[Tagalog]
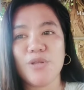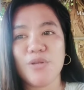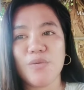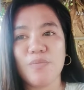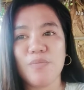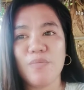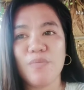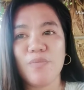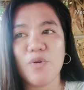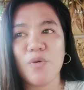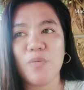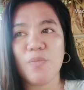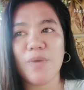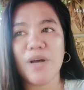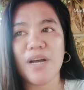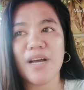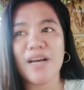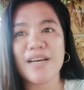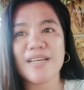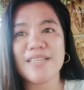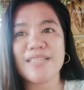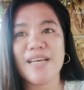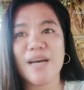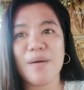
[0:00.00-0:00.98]
Kumbaga
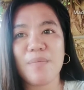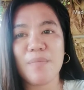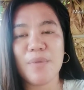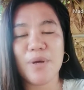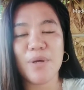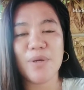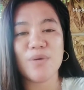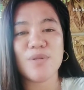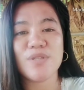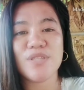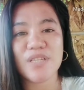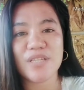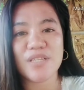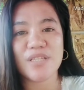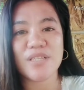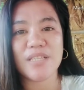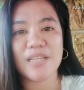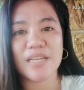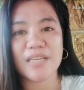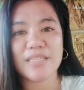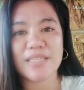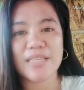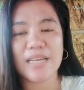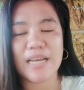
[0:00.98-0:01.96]
kasama yun sa,
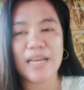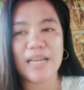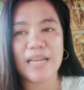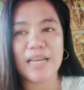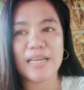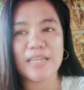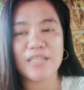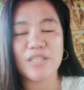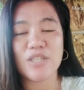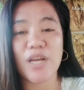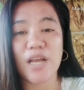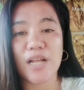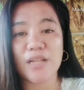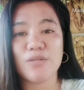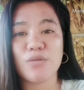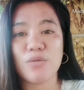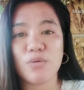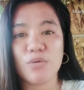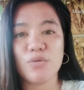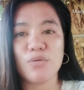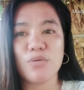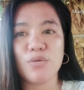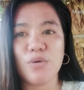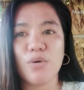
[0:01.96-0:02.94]
sa
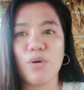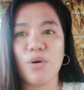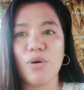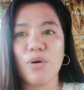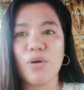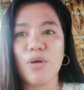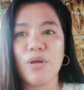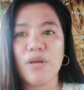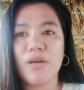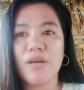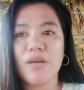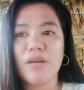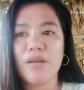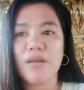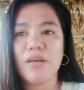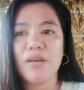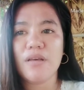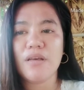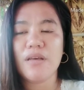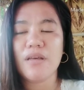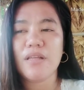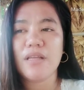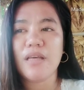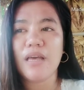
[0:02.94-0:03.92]
childhood ko.
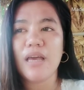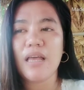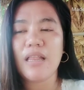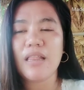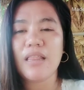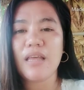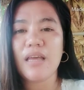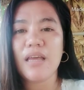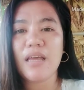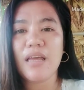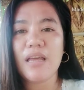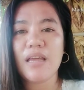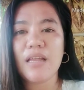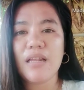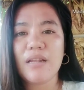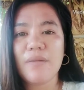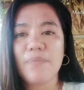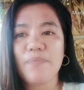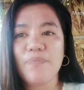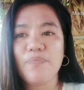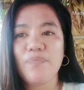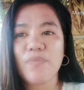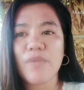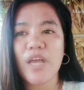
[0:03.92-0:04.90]
And then,
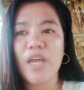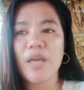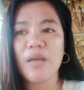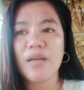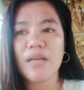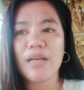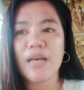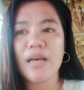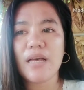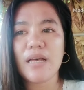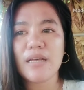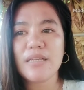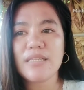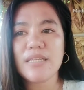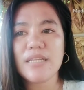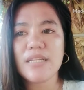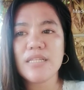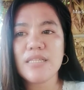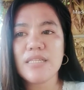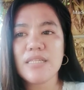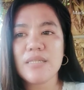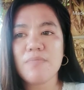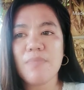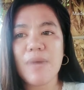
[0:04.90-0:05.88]
eh,
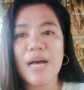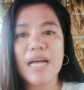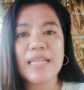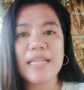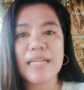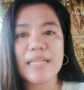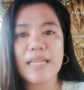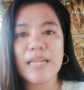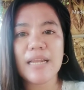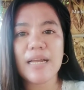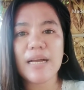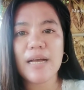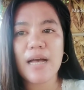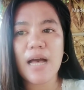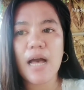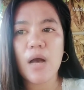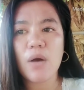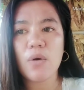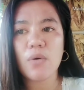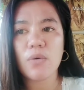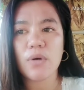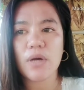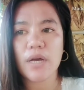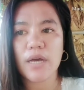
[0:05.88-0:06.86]
since bata talaga
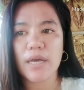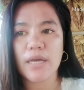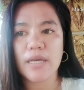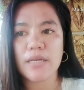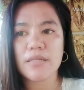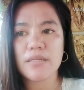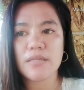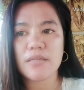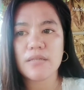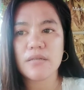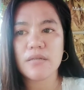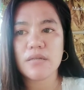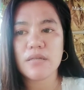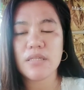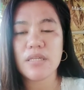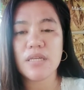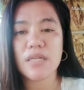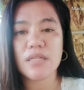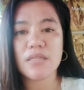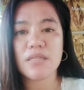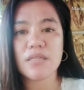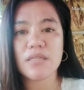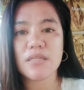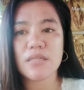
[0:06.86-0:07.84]
ako guys,
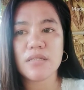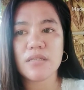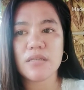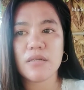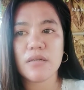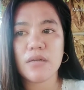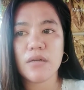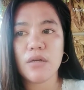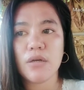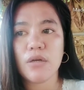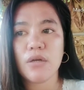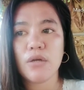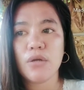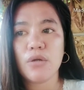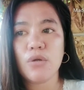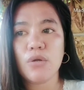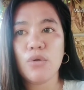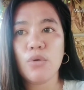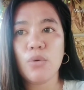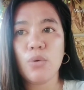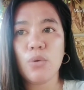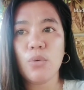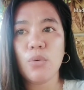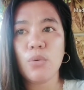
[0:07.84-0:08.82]
since
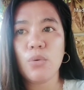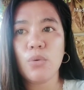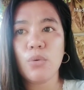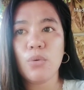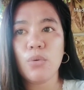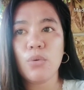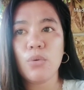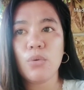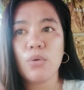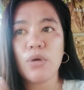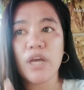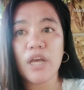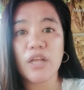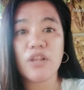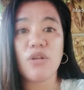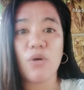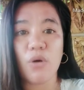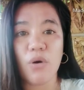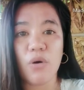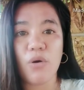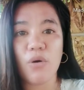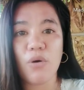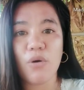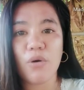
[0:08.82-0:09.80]
nung eto,
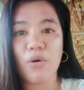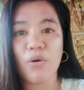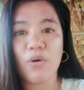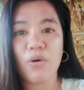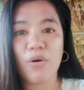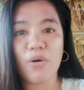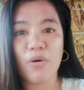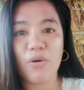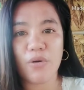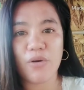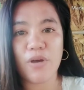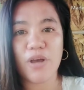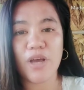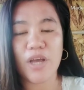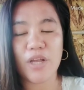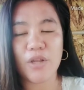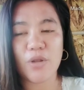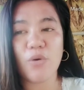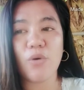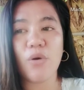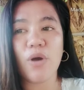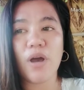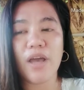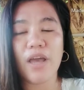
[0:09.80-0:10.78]
etong,
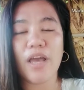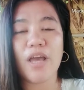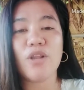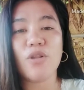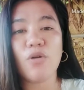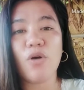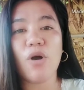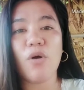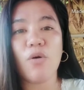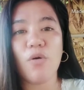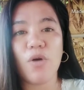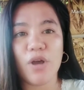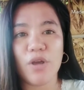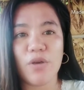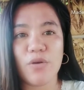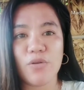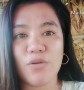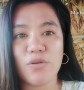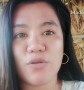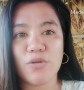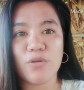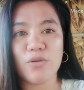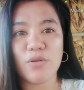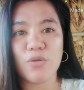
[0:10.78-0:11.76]
eto ako ngayon,
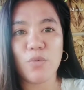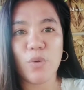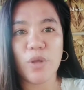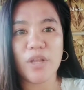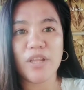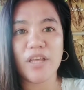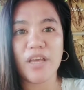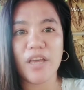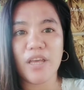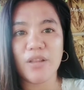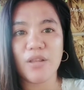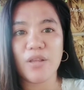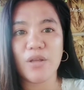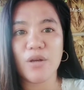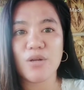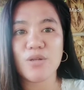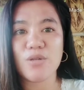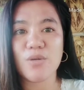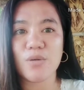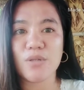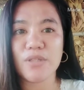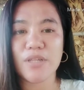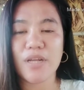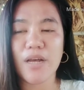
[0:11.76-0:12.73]
28 years
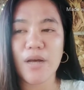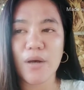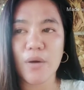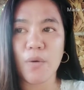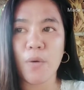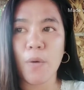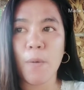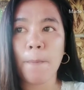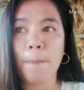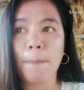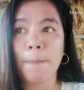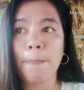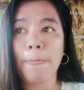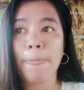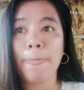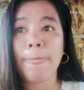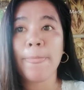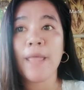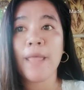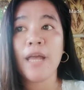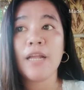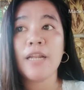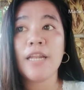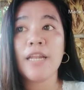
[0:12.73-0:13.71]
old na ako,
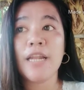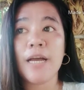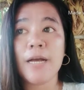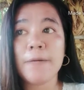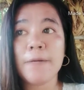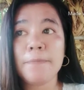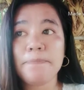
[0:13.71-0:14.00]
na